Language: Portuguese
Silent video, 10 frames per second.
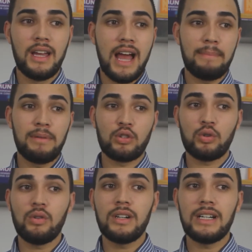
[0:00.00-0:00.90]
A
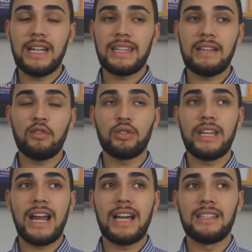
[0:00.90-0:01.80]
pessoa, ela estava
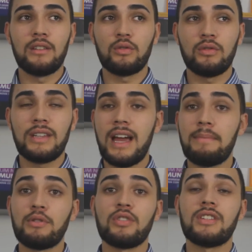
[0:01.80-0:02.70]
alterada, eu, a
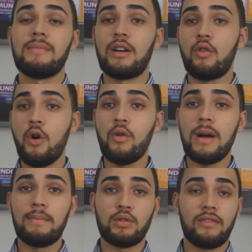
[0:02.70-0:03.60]
pessoa se magoa,
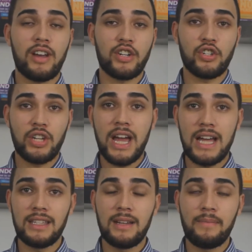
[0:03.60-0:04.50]
a pessoa fica
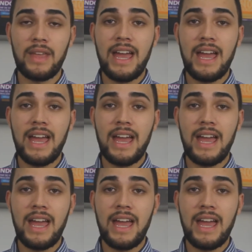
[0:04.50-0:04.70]
chateada,